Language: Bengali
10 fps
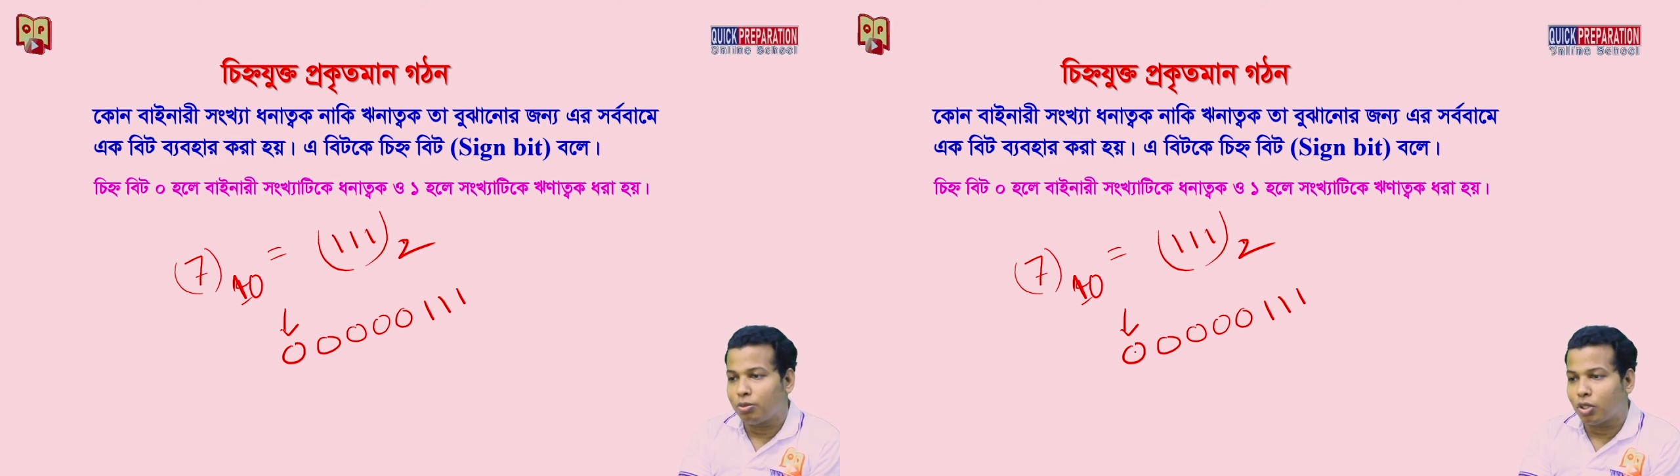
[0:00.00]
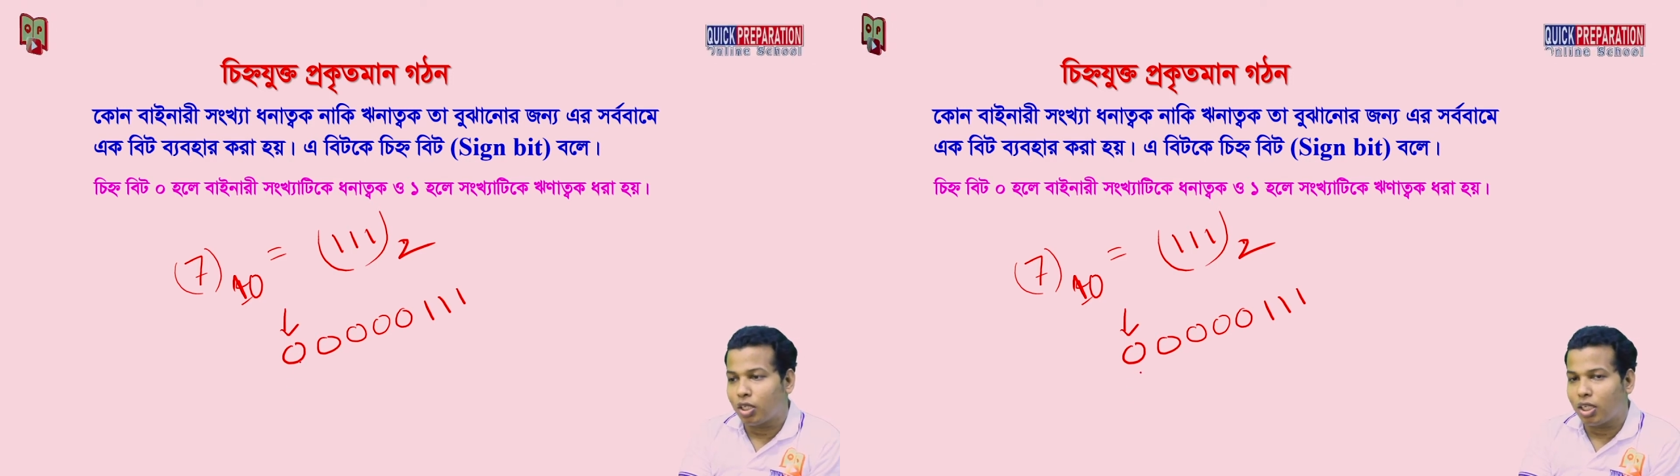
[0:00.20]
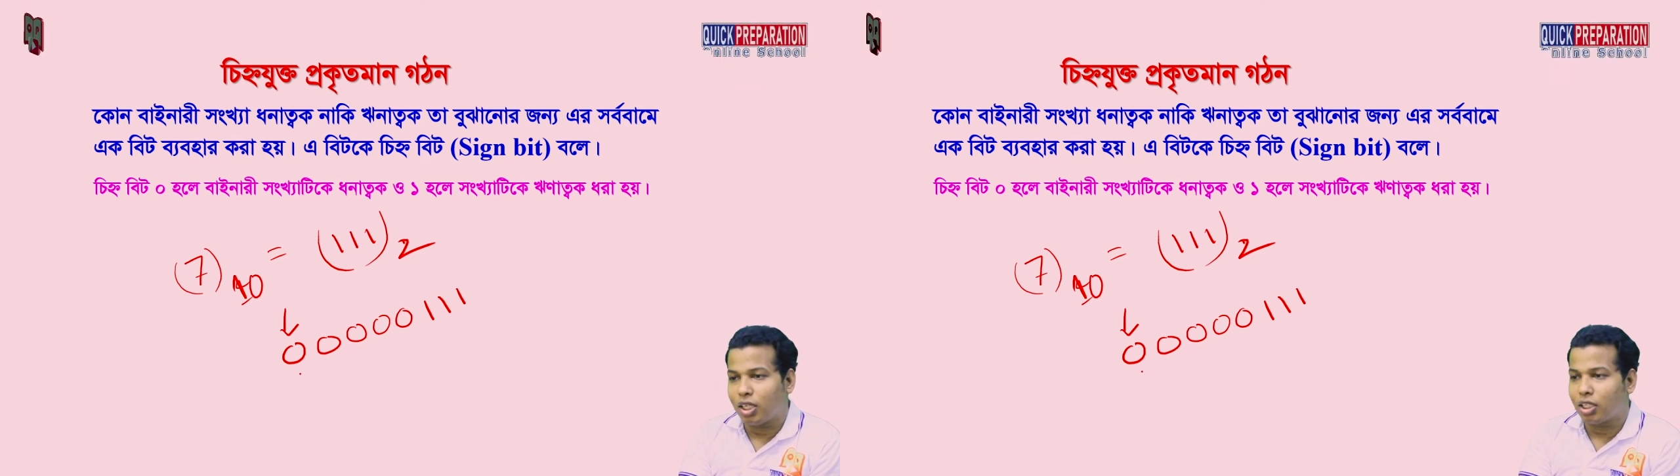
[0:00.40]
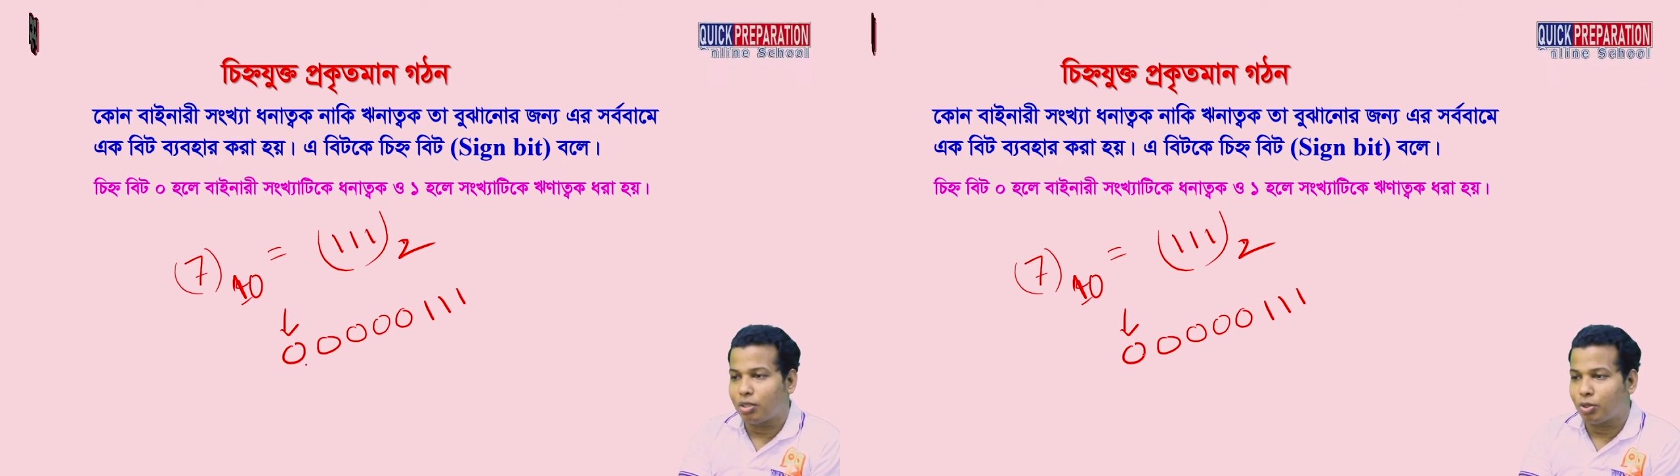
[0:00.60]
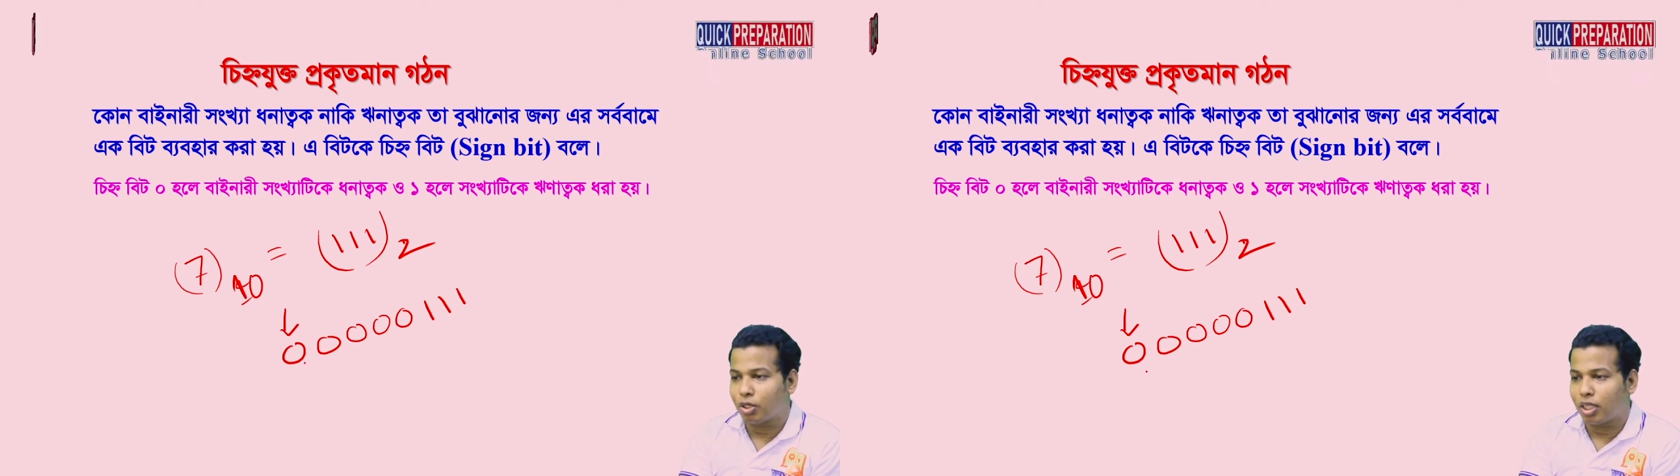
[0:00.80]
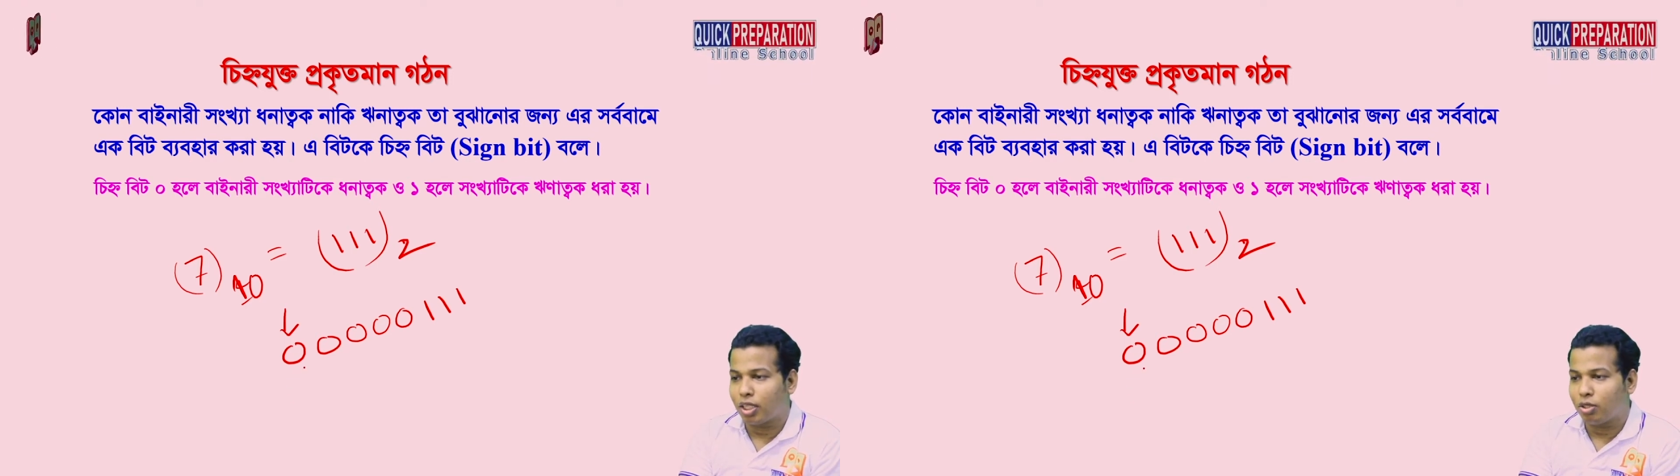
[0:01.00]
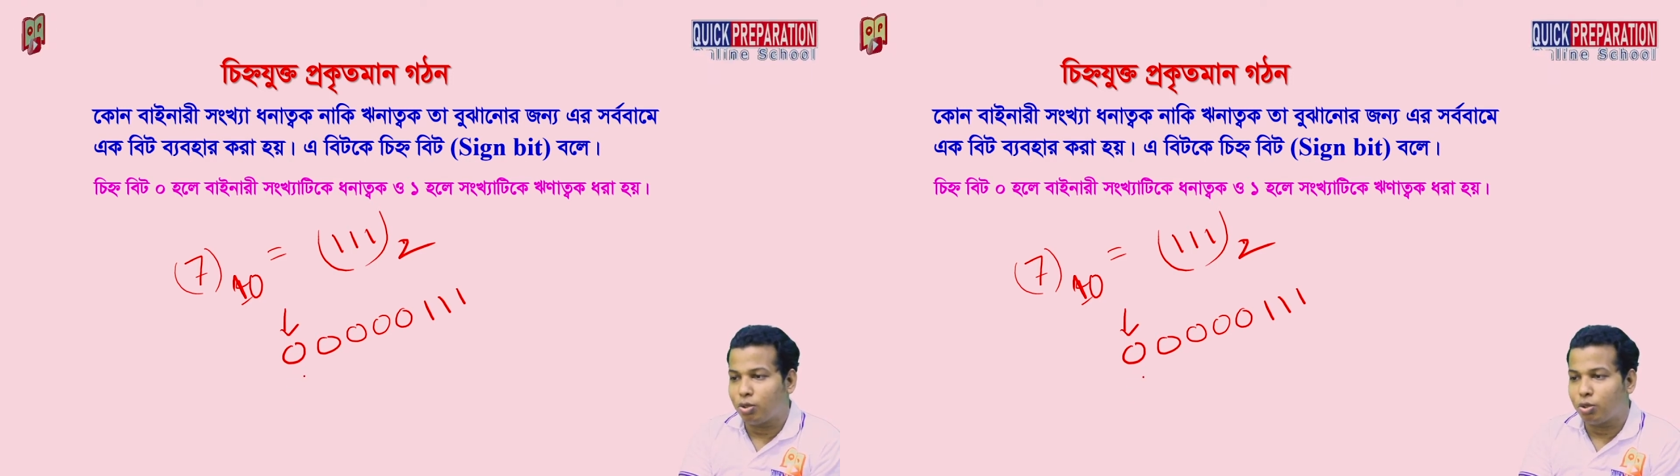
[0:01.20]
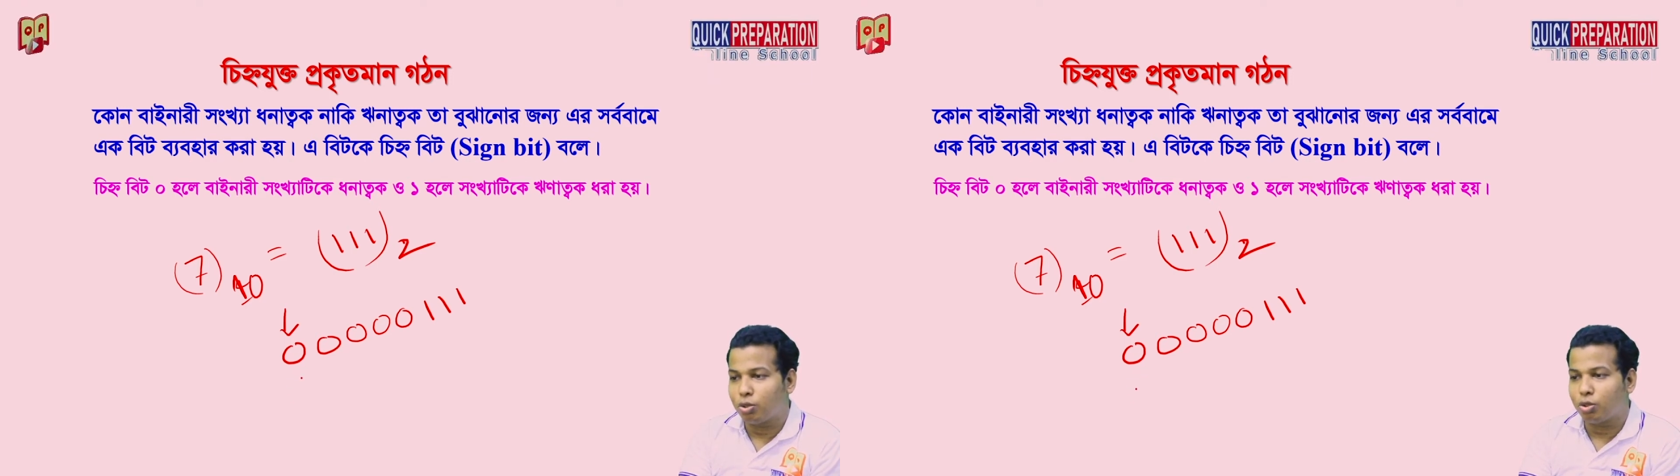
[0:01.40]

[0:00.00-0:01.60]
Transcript: সংখ্যা না নেগেটিভ সংখ্যা এখানে যদি শূন্য